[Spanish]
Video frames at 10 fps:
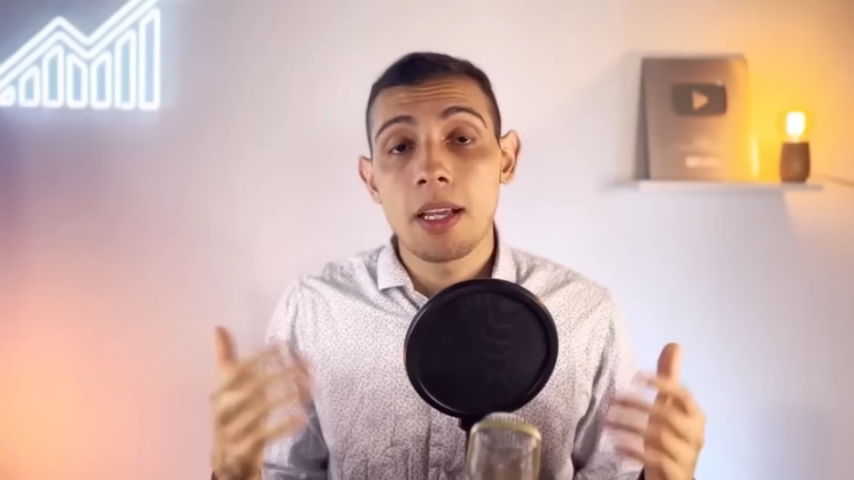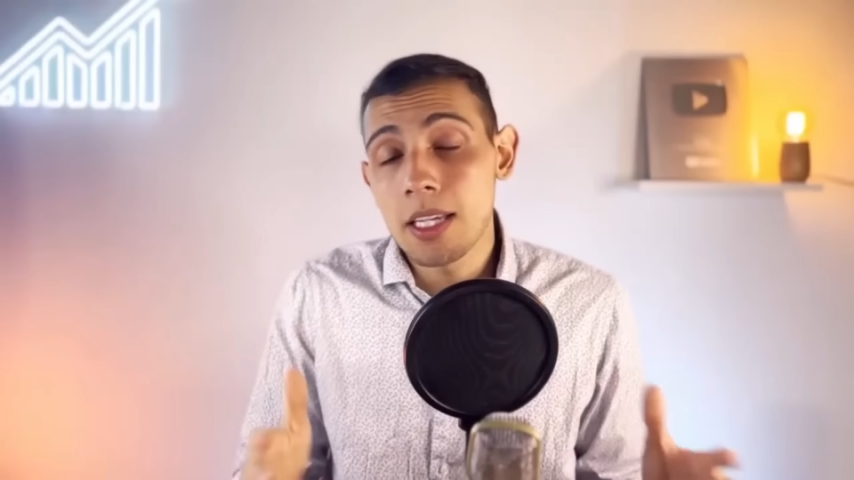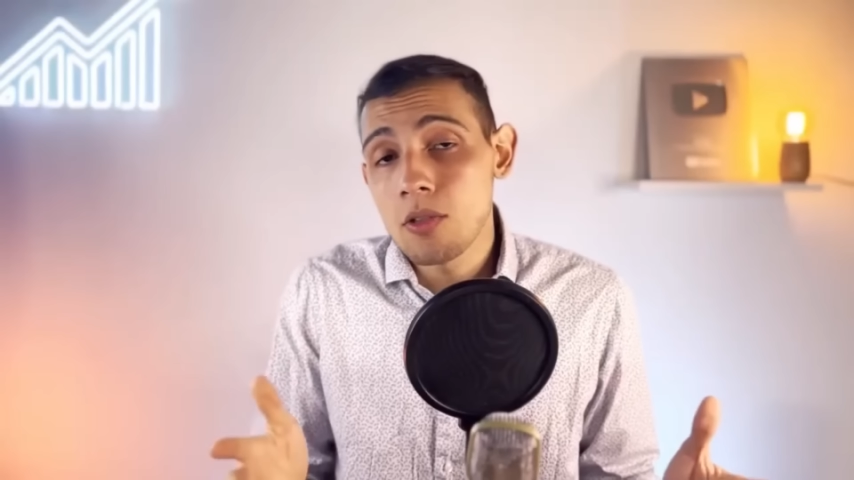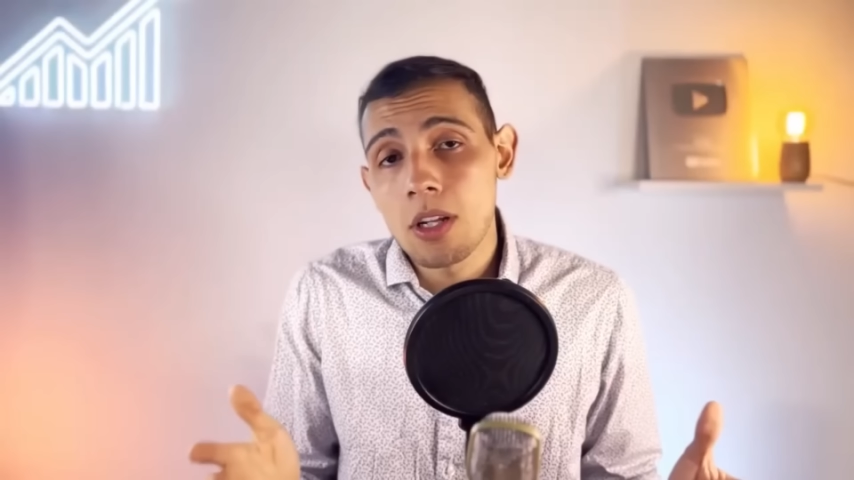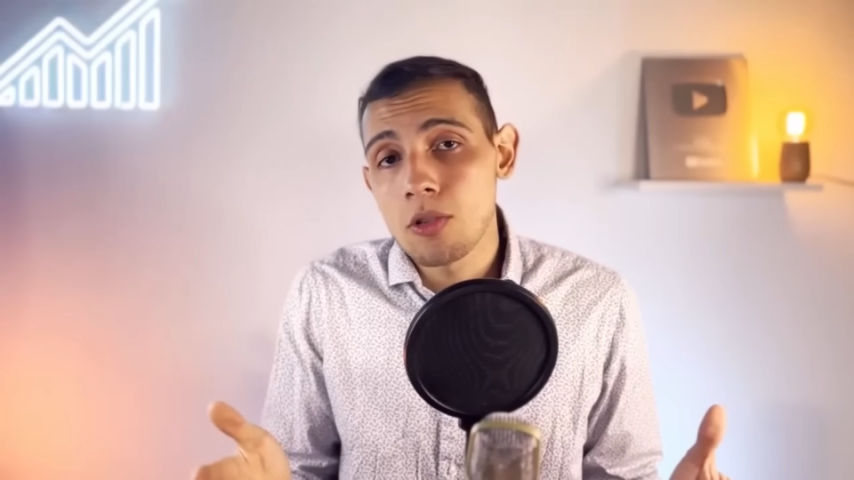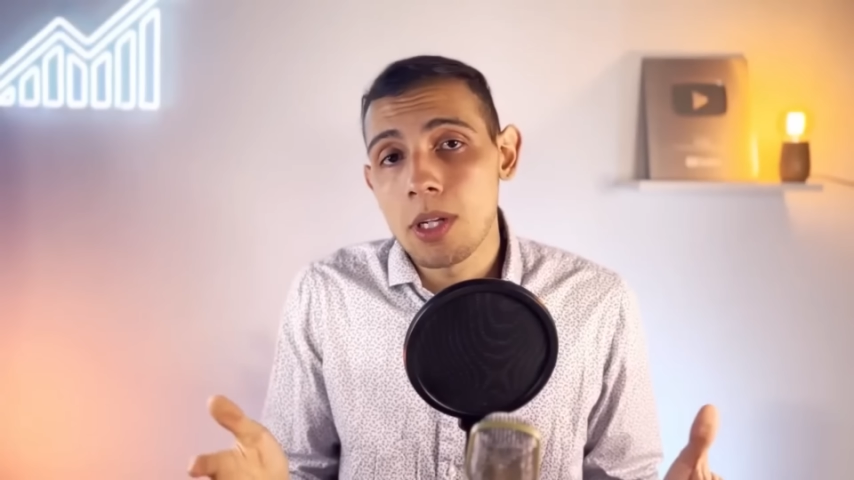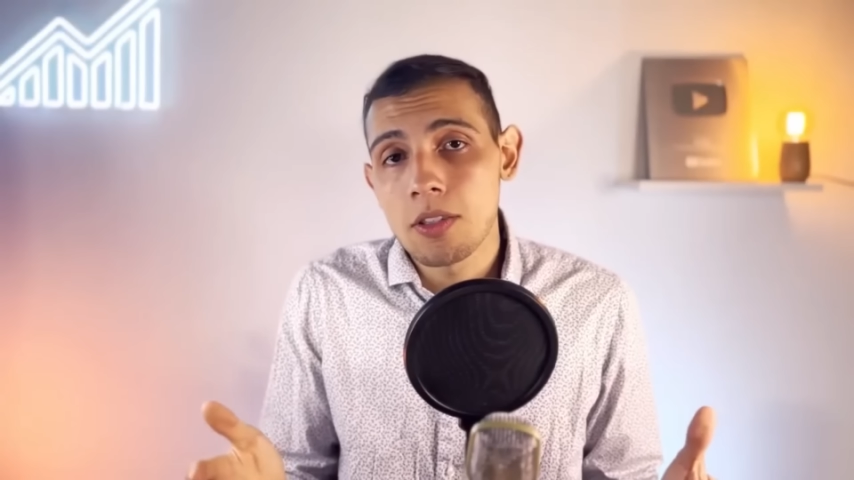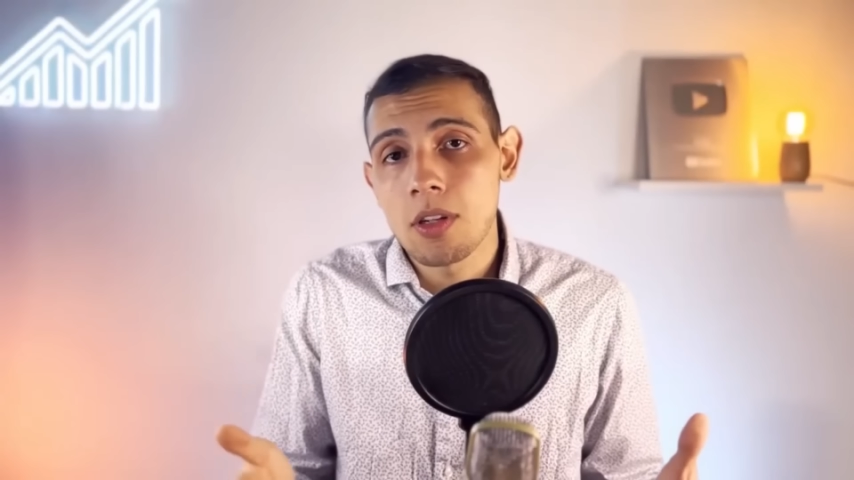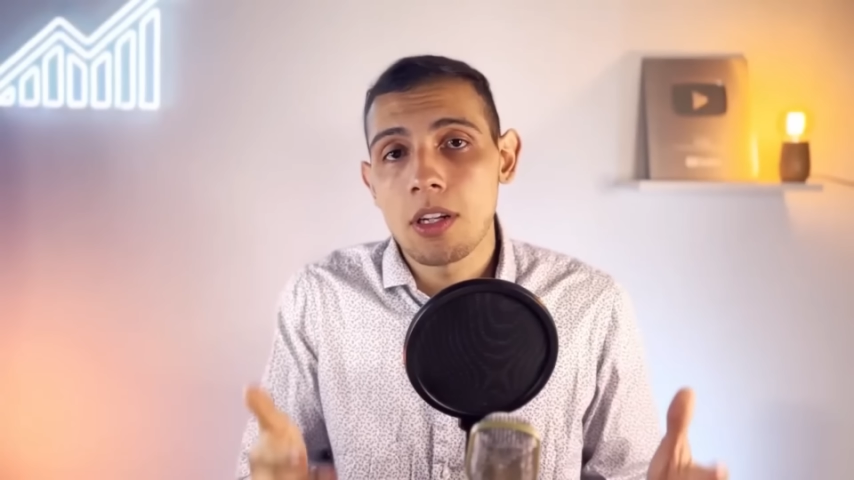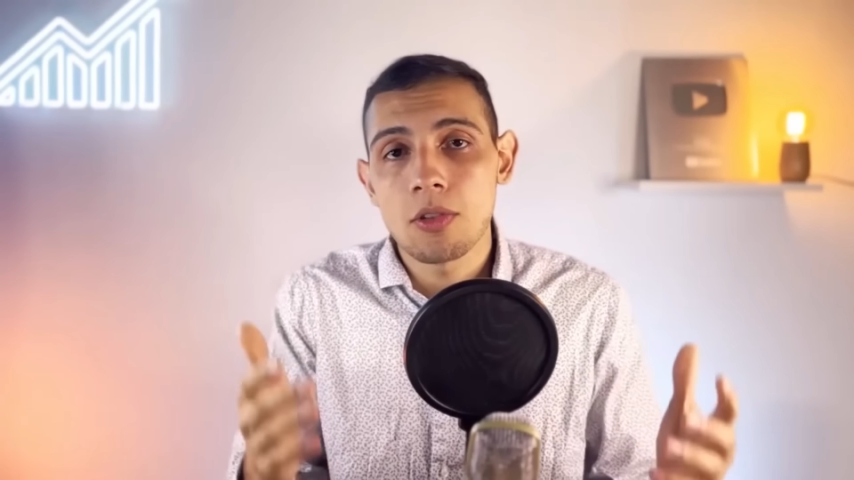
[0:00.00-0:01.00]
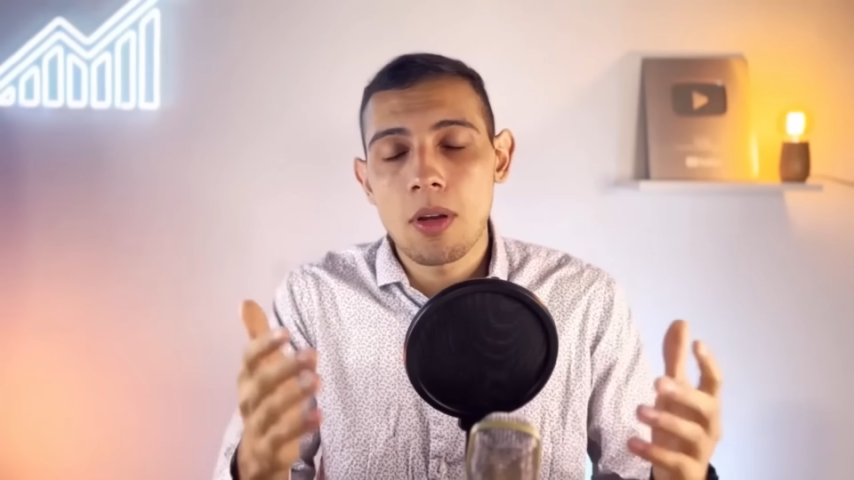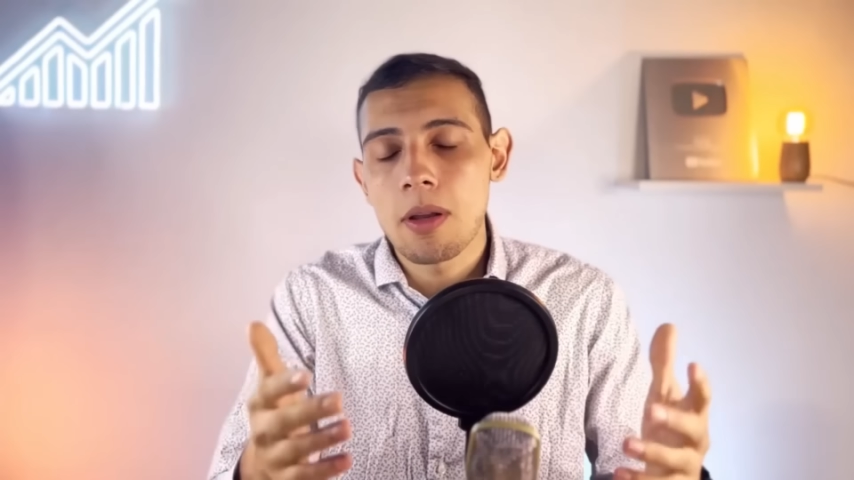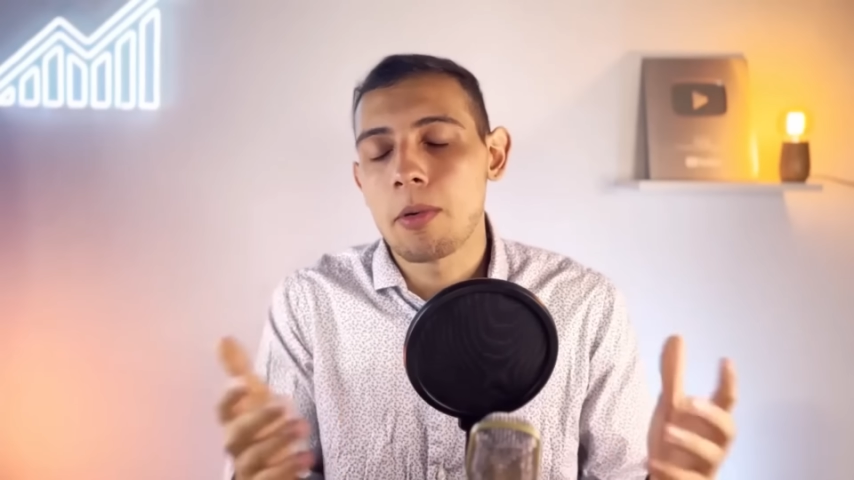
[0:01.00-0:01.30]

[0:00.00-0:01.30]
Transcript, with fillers: ¿Qué son las obligaciones negociables?